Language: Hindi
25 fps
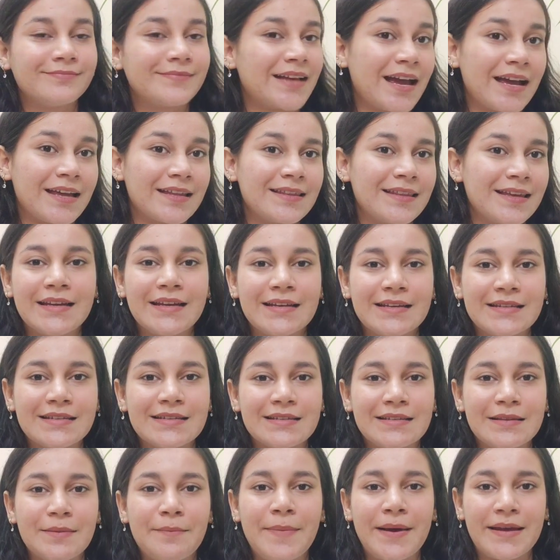आई थिंक
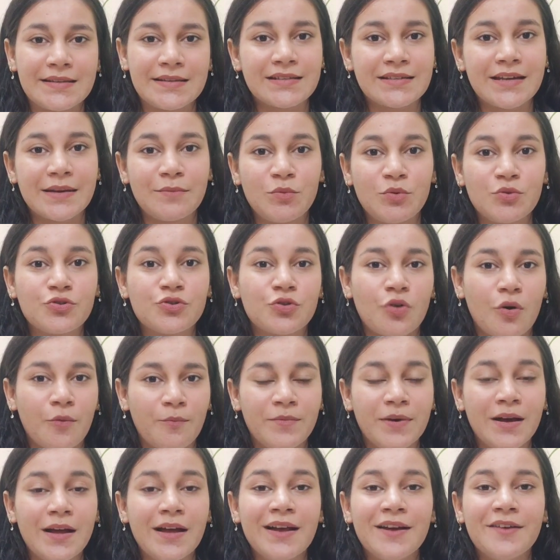इज़ द बेस्ट टाइम टू शॉप
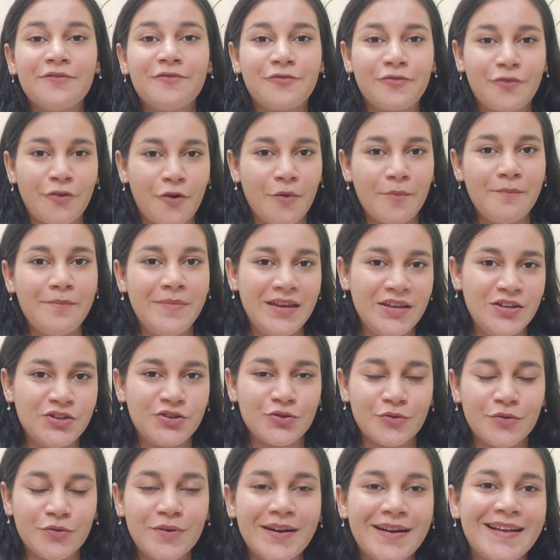फ्रॉम
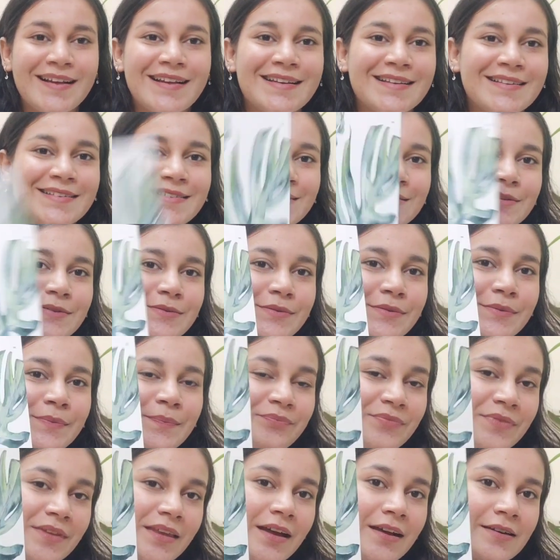मीशो सो
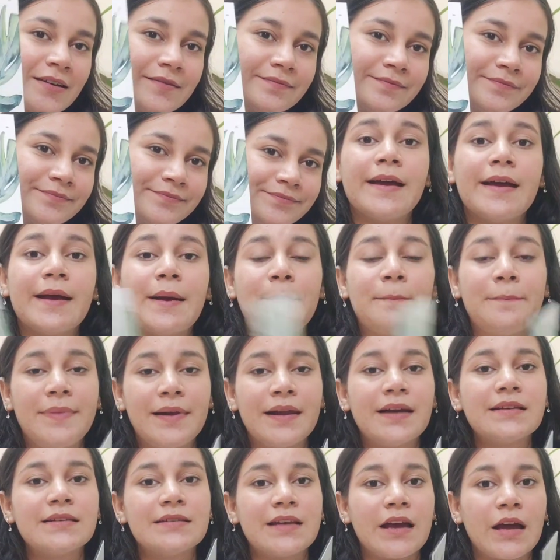या
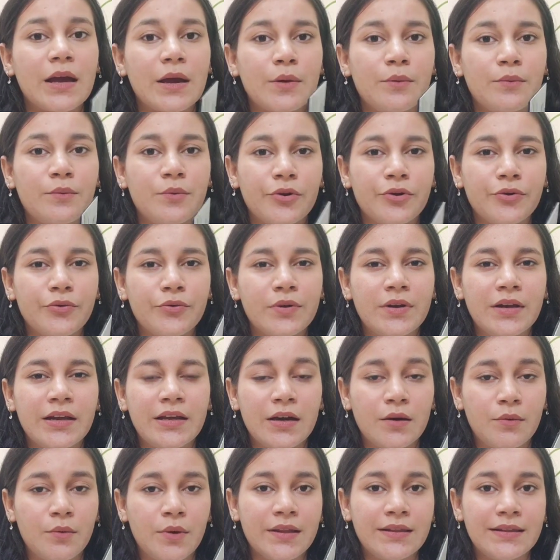प्लस आई वॉन्ट टू
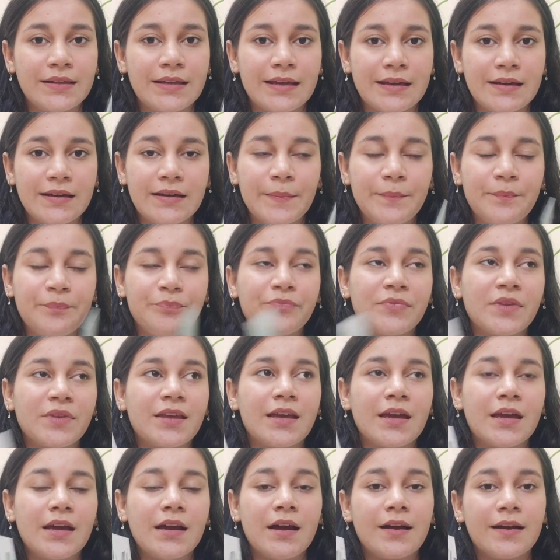क्लियर वन थिंग
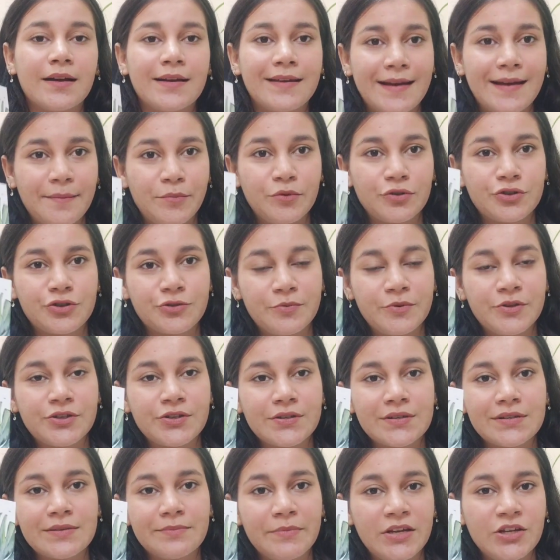कि अगर आप कुछ भी
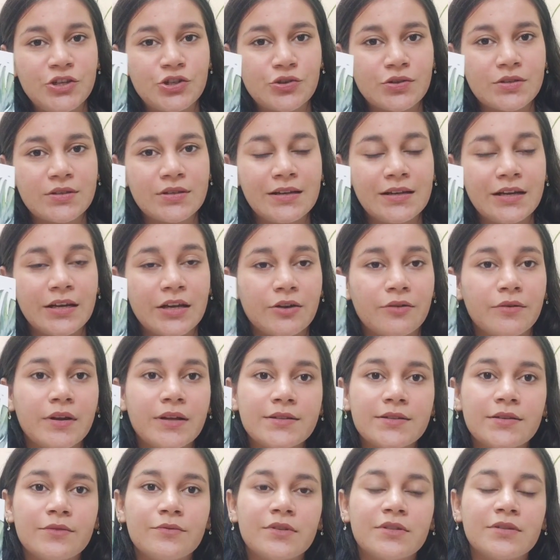चीज़ मीशो से ले रहे हो ना
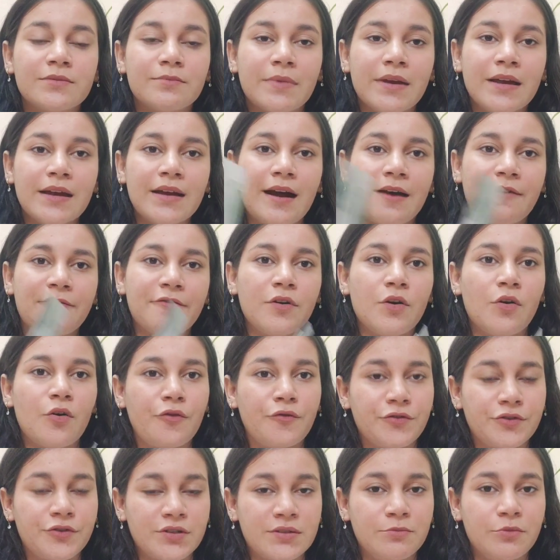सो उसमें काफ़ी
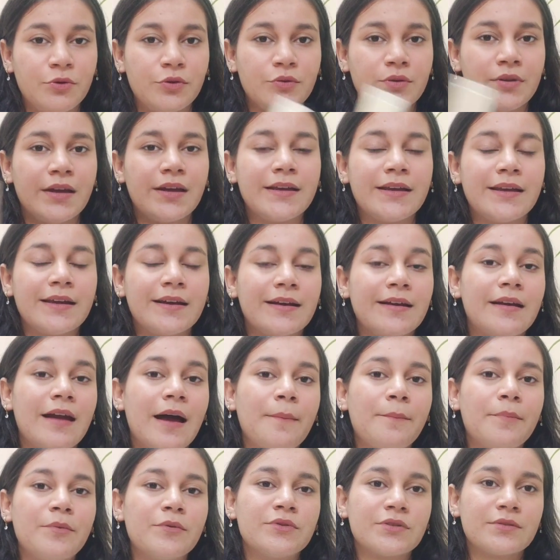ऑफर्स भी होते हैं कि अगर
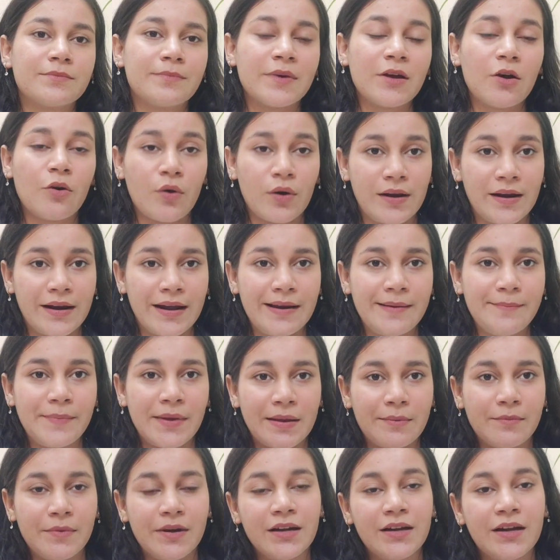आप उसमें ऑनलाइन
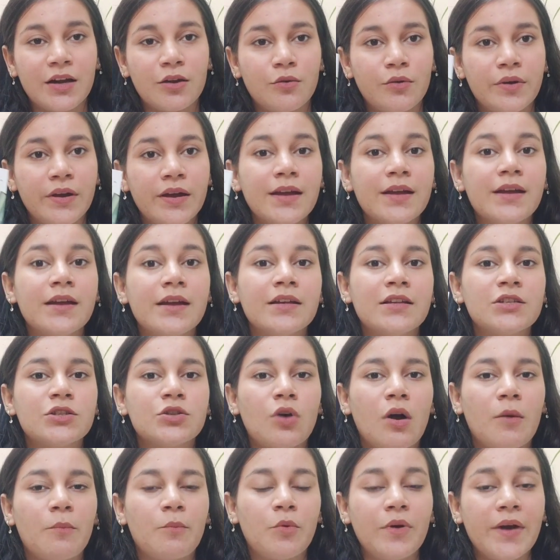पेमेंट करोगे सो
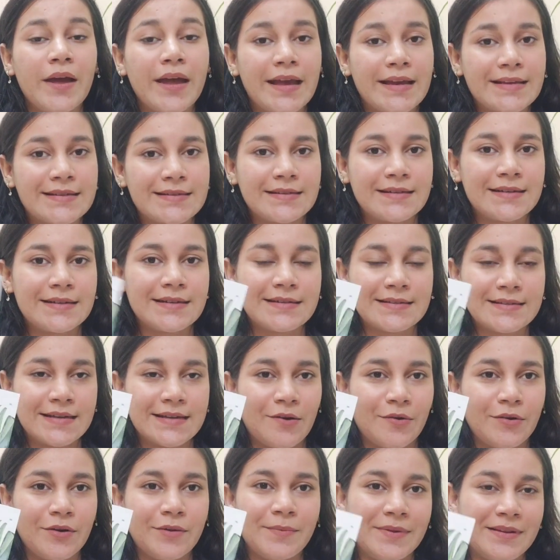आपको एक्स्ट्रा
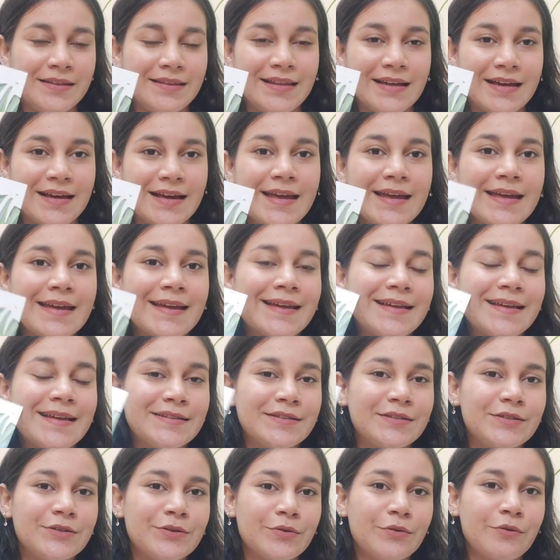डिस्काउंट मिलता है
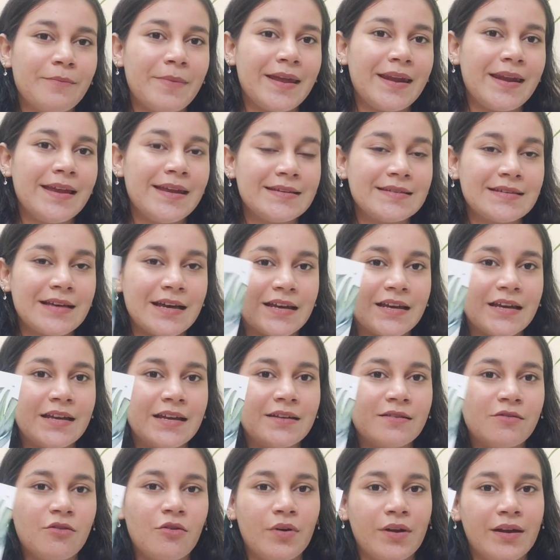सो मैंने ये
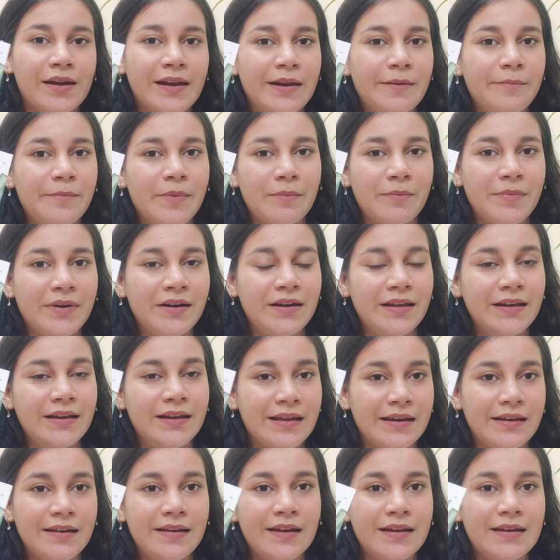सारी ऑनलाइन पेमेंट ही
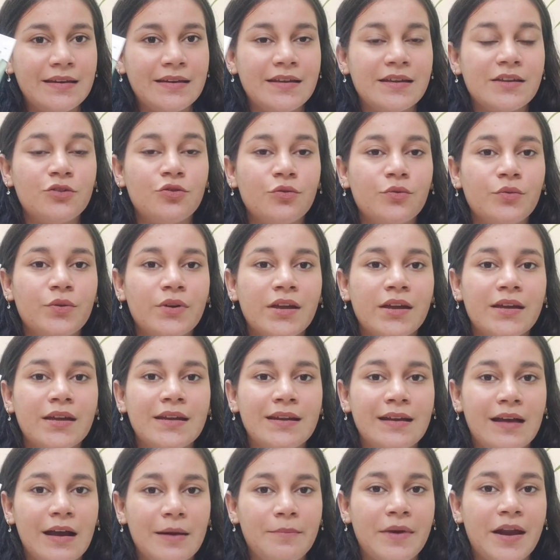करी है इनकी तो ये
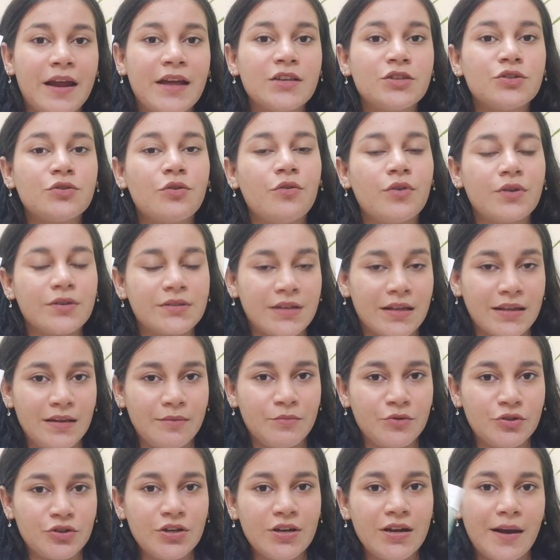इनका प्राइस और ज़्यादा
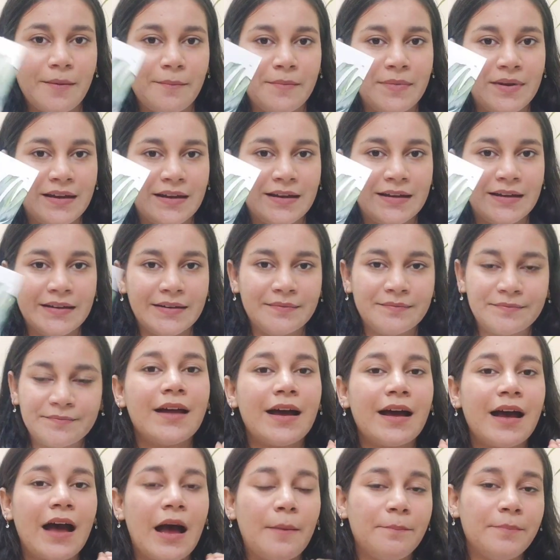मुझे कम मिला है
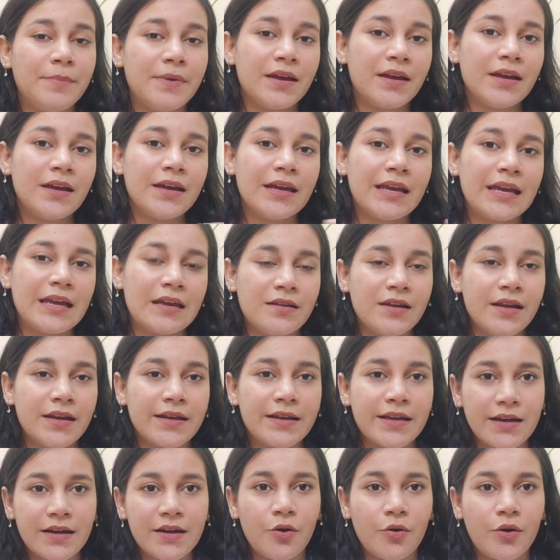आपके एरिया
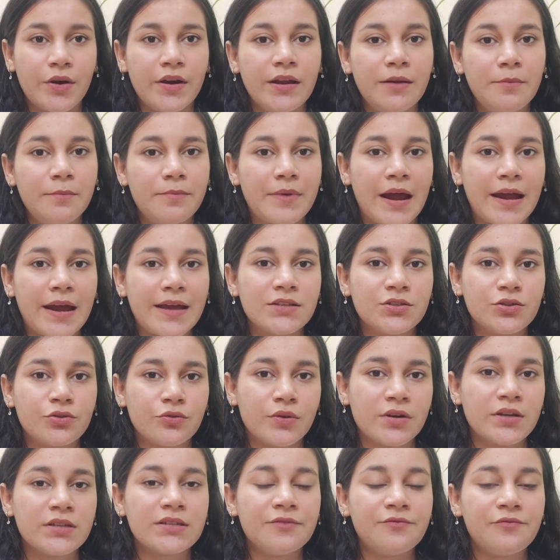के अकॉर्डिंग प्राइस
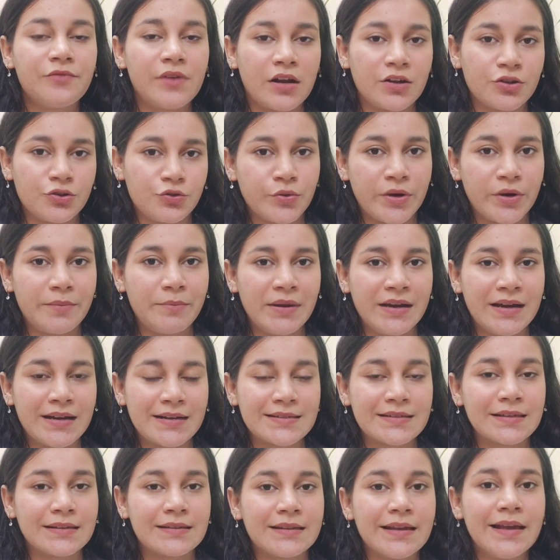थोड़े से फ्लक्चुएट भी कर
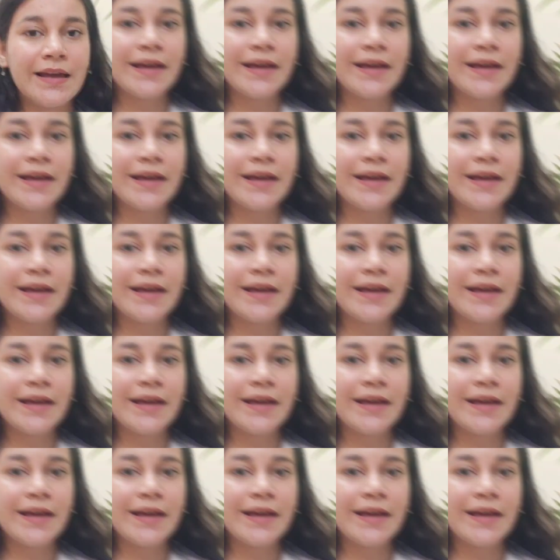सकते